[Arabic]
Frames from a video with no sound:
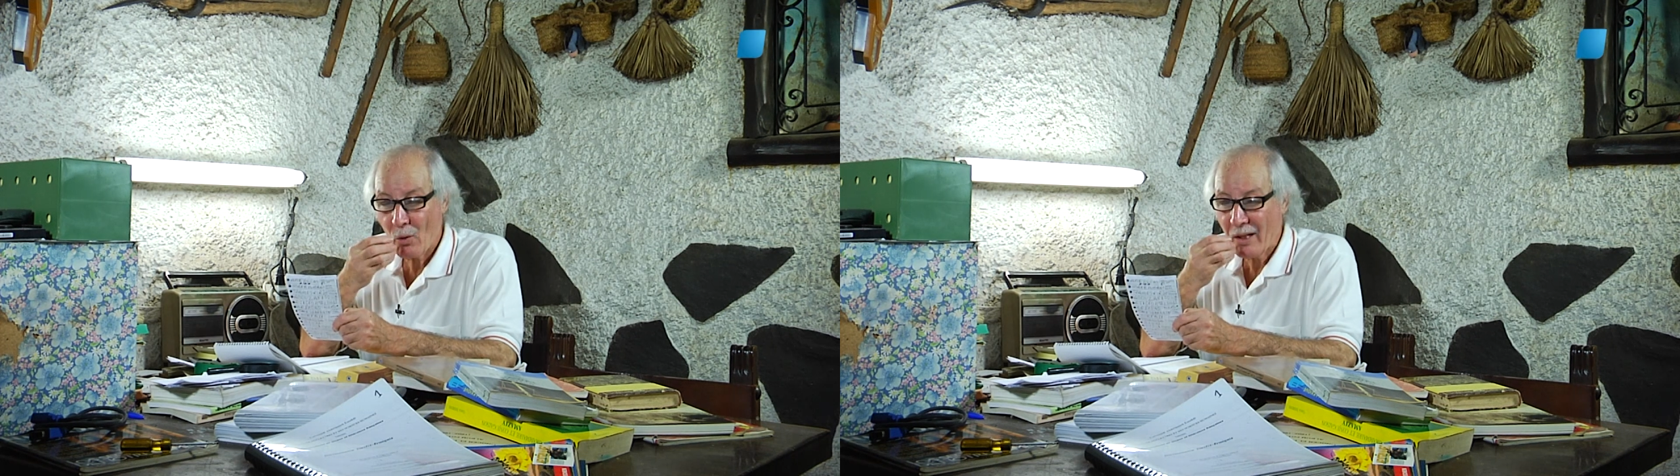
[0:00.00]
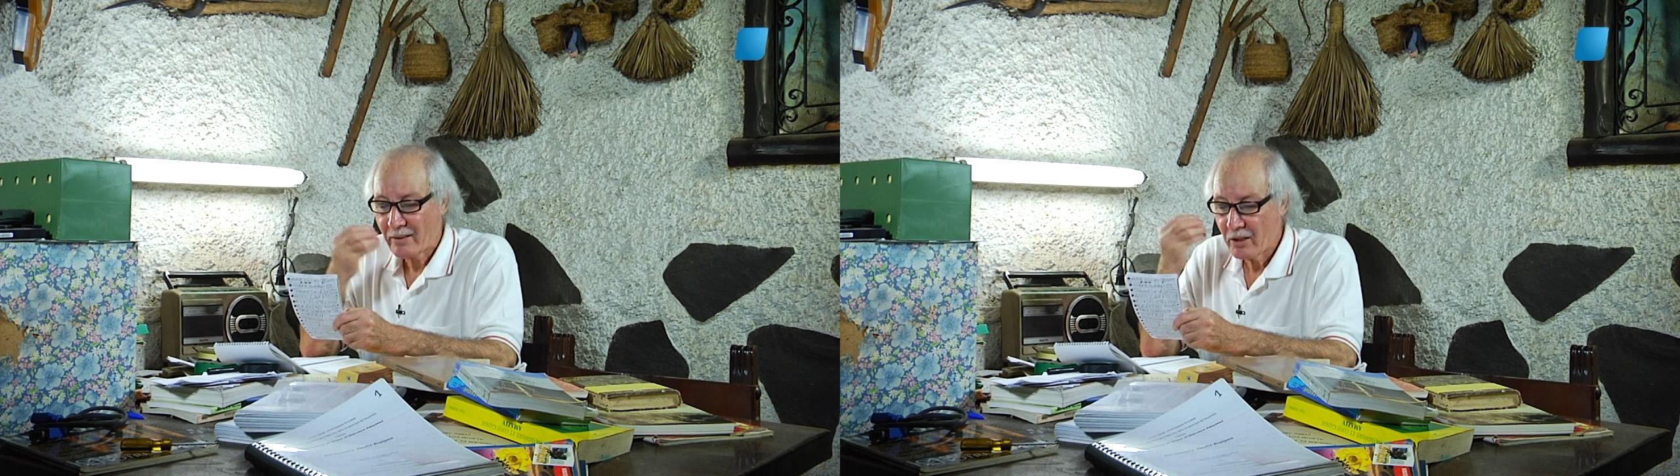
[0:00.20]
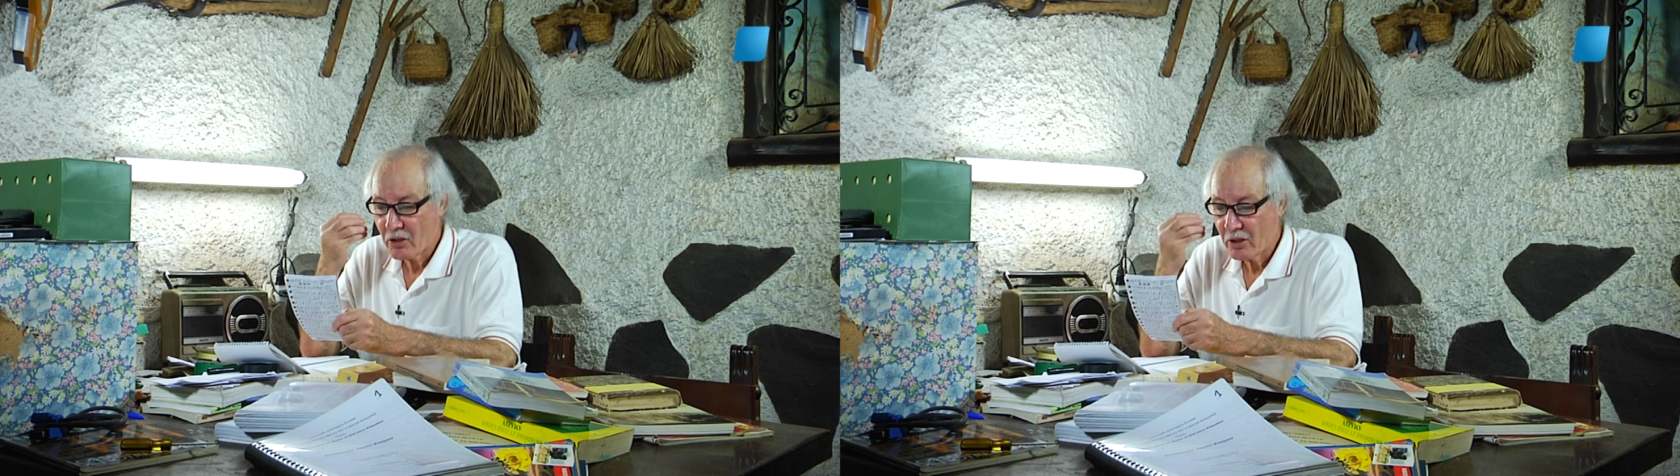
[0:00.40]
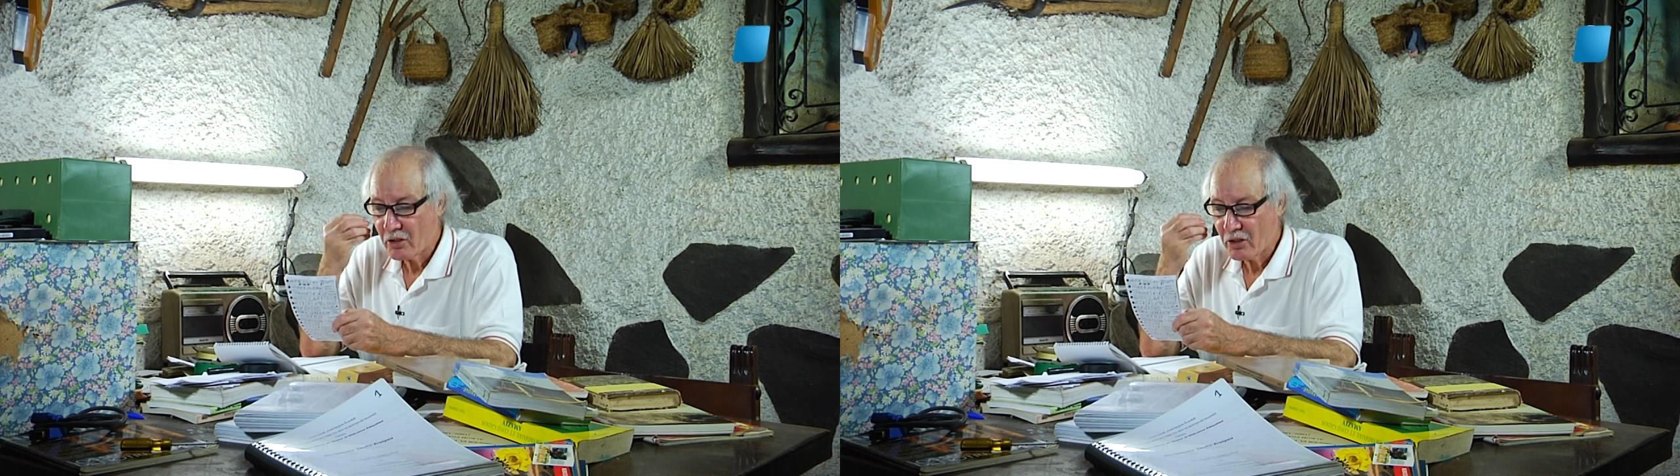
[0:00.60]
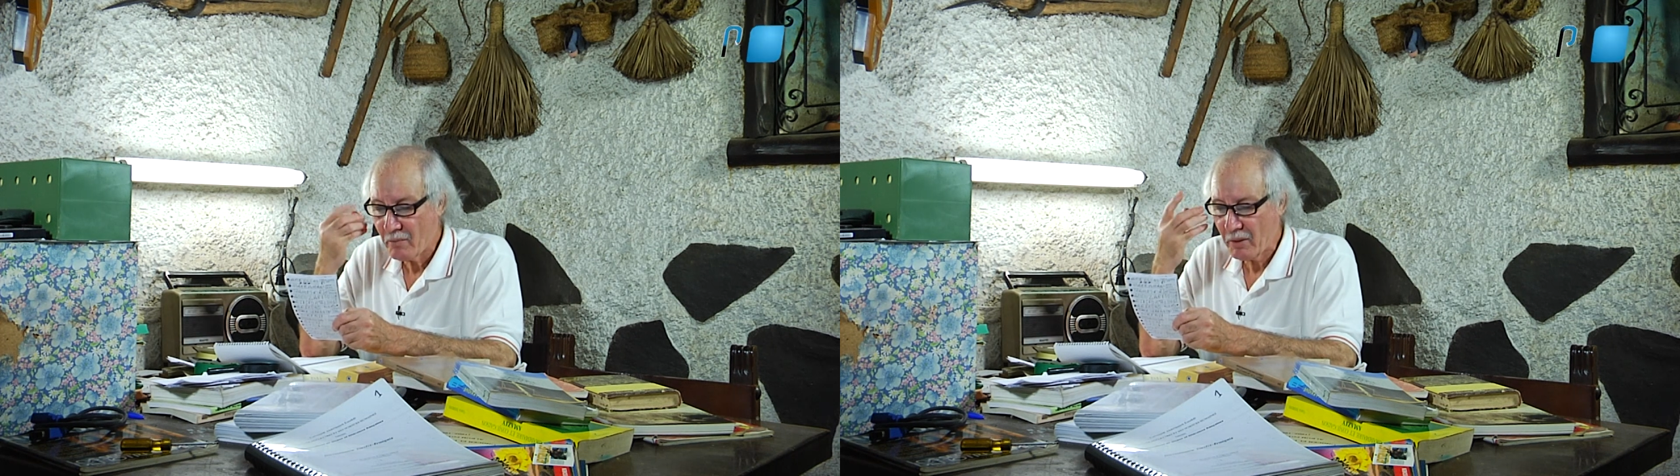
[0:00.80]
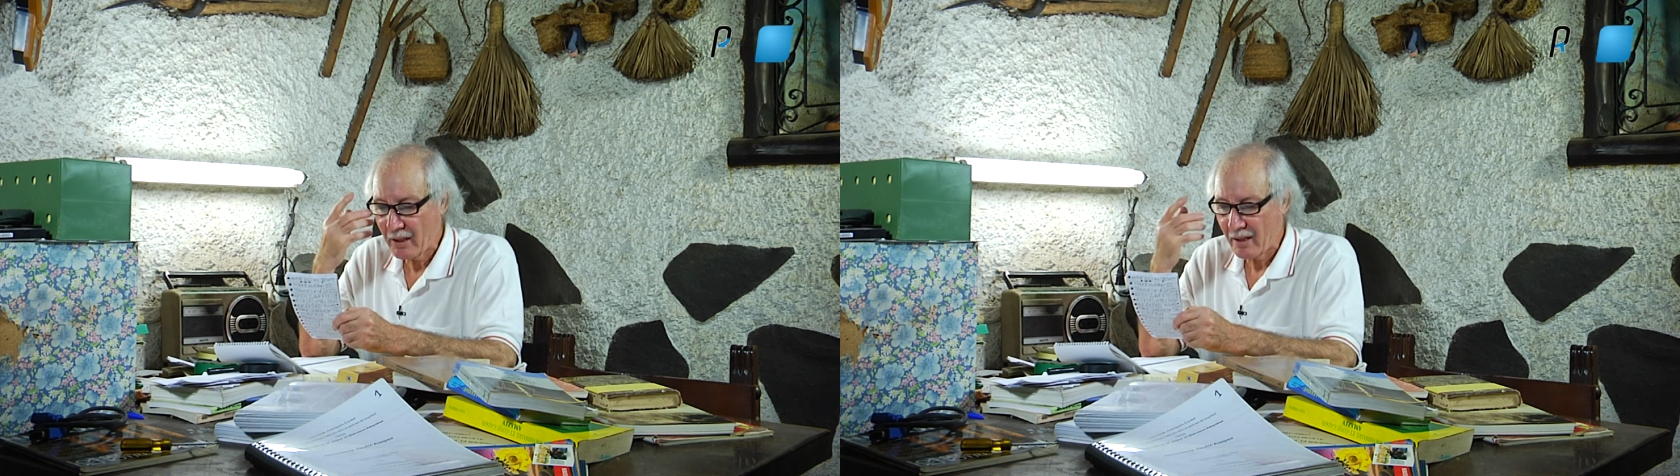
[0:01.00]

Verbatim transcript: هو تيشين تشامين